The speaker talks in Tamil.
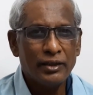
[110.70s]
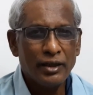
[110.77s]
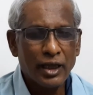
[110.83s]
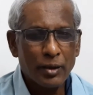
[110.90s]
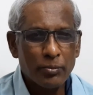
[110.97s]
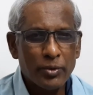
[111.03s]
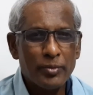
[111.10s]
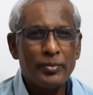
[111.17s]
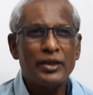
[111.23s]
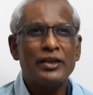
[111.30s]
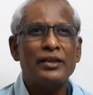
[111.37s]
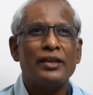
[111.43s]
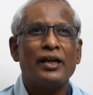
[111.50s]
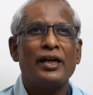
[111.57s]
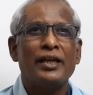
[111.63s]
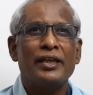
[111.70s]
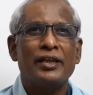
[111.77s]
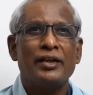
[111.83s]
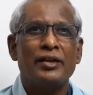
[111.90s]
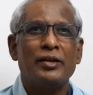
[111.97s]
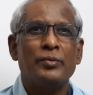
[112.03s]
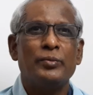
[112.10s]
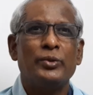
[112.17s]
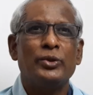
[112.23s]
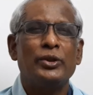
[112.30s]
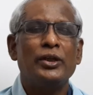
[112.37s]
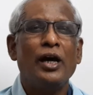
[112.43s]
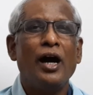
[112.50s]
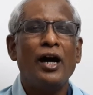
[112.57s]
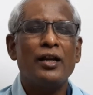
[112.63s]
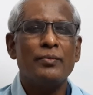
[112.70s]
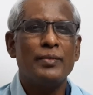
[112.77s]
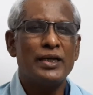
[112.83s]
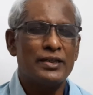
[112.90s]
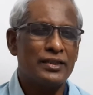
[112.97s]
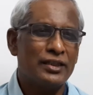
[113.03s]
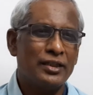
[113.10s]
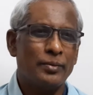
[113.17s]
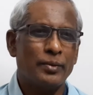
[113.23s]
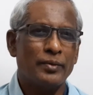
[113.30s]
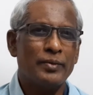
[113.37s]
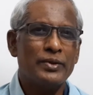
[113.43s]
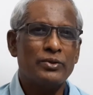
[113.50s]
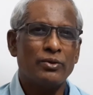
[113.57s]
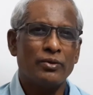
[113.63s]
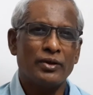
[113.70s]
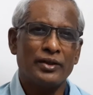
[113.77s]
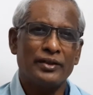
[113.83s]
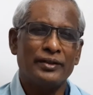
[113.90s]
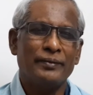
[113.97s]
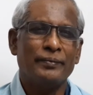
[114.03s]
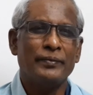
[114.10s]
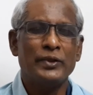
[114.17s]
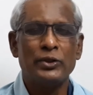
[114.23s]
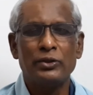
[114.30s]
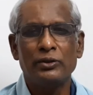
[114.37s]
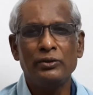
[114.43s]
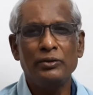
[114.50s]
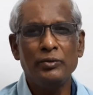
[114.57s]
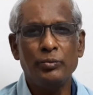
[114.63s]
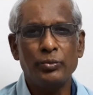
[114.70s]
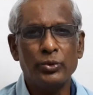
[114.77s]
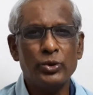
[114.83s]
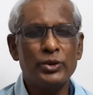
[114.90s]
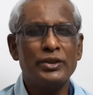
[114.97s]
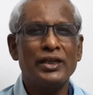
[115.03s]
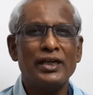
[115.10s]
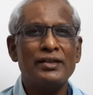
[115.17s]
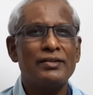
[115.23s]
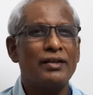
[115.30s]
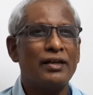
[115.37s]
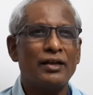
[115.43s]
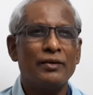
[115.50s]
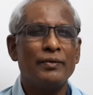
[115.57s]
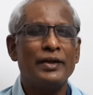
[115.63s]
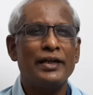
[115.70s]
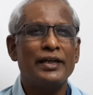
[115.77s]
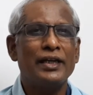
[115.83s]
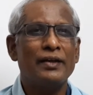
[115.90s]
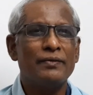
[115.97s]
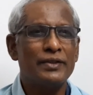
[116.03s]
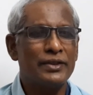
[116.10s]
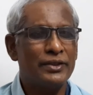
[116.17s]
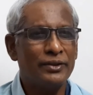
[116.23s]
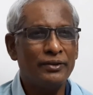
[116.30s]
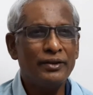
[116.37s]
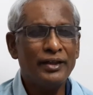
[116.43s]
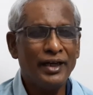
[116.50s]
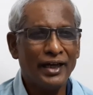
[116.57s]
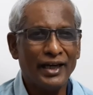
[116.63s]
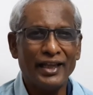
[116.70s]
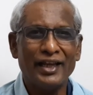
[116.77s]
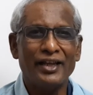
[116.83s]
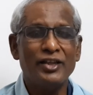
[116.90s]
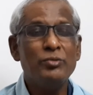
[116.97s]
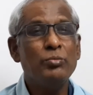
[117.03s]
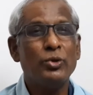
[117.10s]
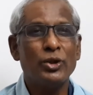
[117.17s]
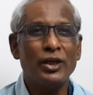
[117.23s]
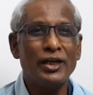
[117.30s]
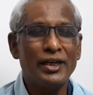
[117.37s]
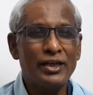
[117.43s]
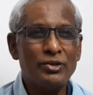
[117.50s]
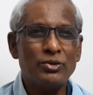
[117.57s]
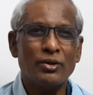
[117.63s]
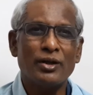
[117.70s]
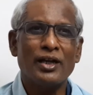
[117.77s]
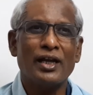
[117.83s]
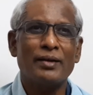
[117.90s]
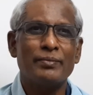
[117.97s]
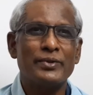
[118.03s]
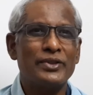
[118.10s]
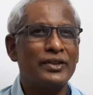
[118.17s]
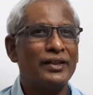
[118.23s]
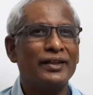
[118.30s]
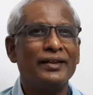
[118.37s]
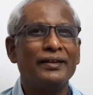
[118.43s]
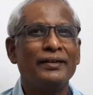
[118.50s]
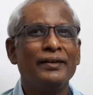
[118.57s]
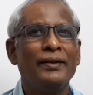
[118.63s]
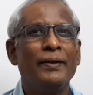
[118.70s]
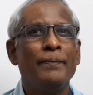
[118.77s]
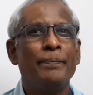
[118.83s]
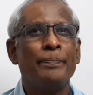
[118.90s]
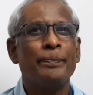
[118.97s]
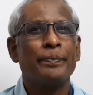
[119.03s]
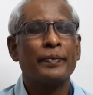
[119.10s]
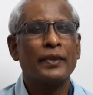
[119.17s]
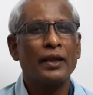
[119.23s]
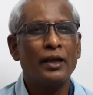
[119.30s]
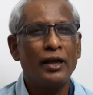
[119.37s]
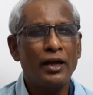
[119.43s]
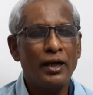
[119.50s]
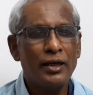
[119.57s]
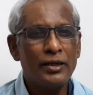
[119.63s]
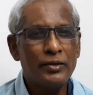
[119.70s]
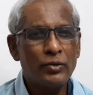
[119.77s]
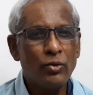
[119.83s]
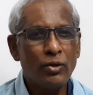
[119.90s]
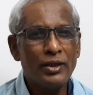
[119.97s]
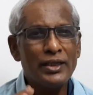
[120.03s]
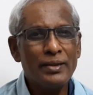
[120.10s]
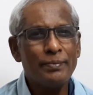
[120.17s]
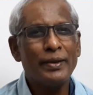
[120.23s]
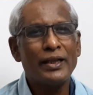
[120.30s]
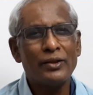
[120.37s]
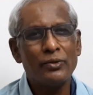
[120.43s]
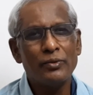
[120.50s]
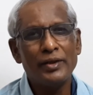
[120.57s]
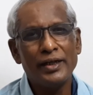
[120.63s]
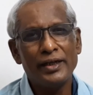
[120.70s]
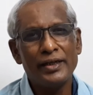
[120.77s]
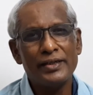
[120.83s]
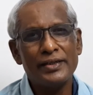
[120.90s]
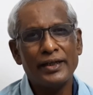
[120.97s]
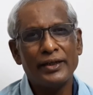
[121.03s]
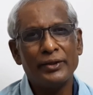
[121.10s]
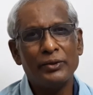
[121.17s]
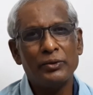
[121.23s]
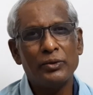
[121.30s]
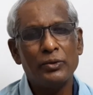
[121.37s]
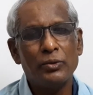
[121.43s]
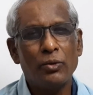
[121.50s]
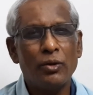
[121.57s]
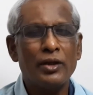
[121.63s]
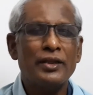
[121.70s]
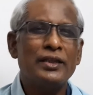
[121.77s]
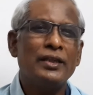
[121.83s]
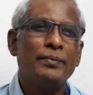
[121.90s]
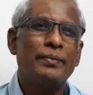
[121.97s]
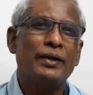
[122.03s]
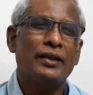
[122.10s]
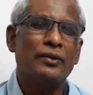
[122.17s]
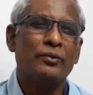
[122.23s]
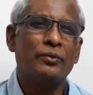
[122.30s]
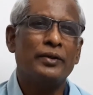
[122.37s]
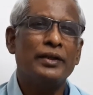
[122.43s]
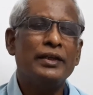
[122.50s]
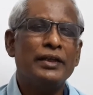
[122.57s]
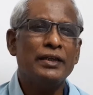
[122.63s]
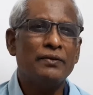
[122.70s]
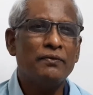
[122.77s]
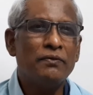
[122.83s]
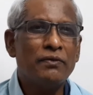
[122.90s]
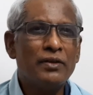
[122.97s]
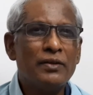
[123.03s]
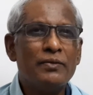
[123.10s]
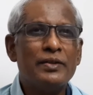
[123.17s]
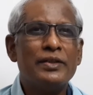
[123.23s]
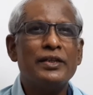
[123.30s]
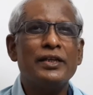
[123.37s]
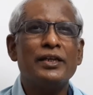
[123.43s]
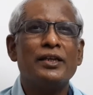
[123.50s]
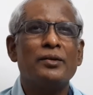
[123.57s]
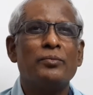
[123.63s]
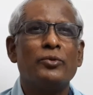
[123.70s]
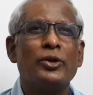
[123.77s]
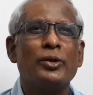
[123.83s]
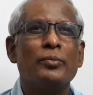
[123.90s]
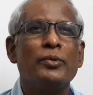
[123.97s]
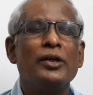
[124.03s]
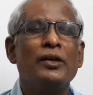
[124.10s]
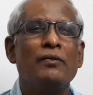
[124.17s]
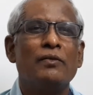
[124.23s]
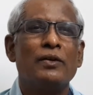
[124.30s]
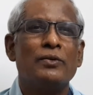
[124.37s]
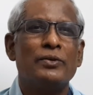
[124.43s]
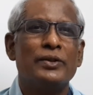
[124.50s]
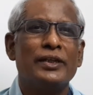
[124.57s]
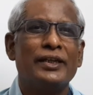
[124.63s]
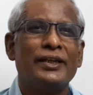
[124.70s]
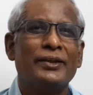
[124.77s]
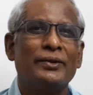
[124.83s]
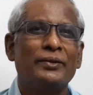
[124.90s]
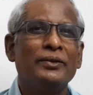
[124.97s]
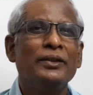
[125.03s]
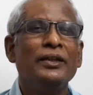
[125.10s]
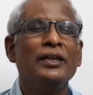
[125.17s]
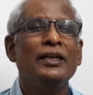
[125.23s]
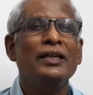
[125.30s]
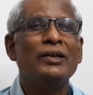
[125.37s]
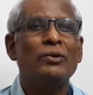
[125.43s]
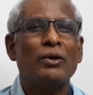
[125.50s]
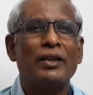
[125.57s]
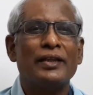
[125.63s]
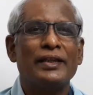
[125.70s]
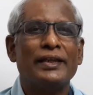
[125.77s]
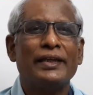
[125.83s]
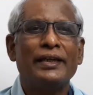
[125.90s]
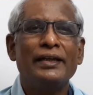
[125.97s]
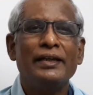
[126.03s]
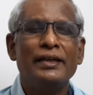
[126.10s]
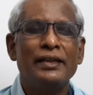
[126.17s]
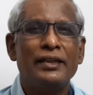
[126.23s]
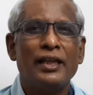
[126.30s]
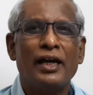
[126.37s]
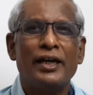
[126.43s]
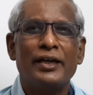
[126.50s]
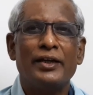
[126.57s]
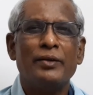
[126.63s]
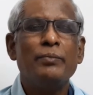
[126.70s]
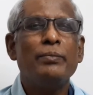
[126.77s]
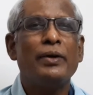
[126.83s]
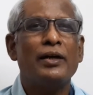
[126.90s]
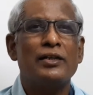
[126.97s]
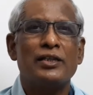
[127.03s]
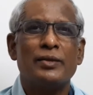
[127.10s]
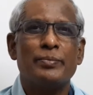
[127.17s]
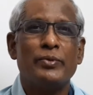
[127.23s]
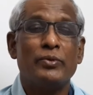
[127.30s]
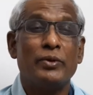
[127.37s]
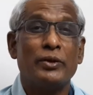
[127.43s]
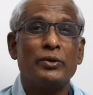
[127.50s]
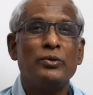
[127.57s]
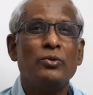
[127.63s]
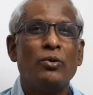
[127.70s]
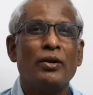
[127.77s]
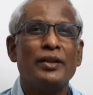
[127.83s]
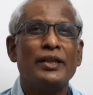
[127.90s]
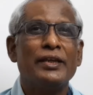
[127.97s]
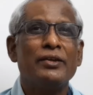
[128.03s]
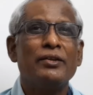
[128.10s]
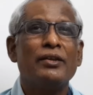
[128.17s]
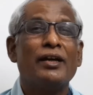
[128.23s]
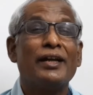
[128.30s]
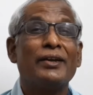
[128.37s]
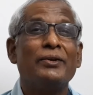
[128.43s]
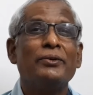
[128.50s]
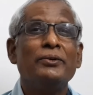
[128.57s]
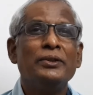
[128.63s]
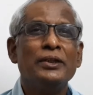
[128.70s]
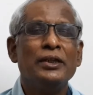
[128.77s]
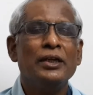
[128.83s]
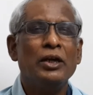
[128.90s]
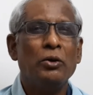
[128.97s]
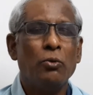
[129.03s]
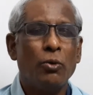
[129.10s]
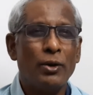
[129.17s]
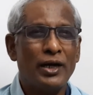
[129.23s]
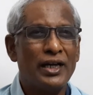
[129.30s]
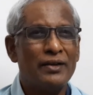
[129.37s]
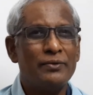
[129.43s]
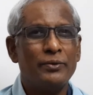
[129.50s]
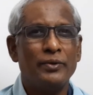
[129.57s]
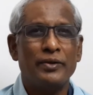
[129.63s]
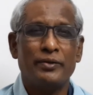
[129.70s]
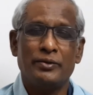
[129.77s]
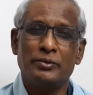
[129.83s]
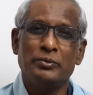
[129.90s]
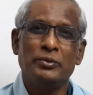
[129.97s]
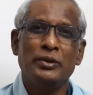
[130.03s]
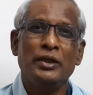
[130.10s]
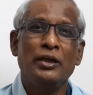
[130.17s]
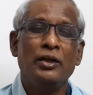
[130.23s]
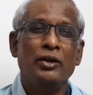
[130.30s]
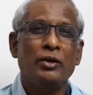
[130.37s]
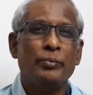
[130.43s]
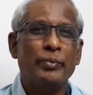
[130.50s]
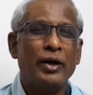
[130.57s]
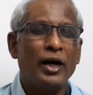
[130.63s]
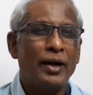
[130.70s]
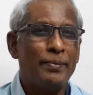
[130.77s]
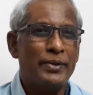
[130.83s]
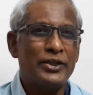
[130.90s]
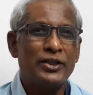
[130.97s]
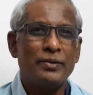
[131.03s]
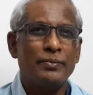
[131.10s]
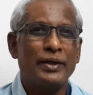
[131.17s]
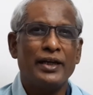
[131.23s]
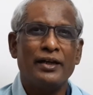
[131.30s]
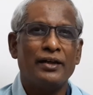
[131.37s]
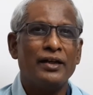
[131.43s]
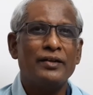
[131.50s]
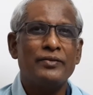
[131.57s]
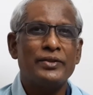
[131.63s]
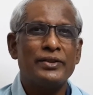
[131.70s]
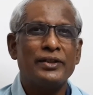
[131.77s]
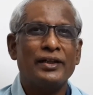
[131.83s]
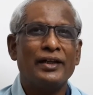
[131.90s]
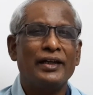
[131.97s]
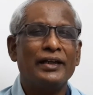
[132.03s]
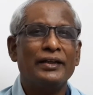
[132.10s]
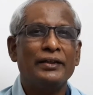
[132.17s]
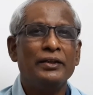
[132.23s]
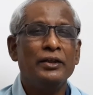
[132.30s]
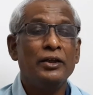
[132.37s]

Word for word: கர்ப்பமாக தாய் இருக்கும்போது ஆறு மாதத்துக்கு அப்புறமே சுரக்குது ஸோ புதுசாக சுரக்க வேண்டிய அவசியம் கிடையாது முதல்லையே சுரக்க ஆரம்பிச்சிருக்கு குழந்த பிறந்தோடனே என்ன செய்யணும் குழந்த பிறந்தோடனே எவ்வளவு சீக்கிரம் முடியுமோ அவ்வளவு சீக்கிரம் குழந்தைய தாயிடம் பால் விடணும் குழந்தையும் தாயும் ஒன்றா ஓடணும் இப்போ ஆப்ரேஷன் பண்ணியிருக்காங்கன்னு வச்சுக்கோங்களேன்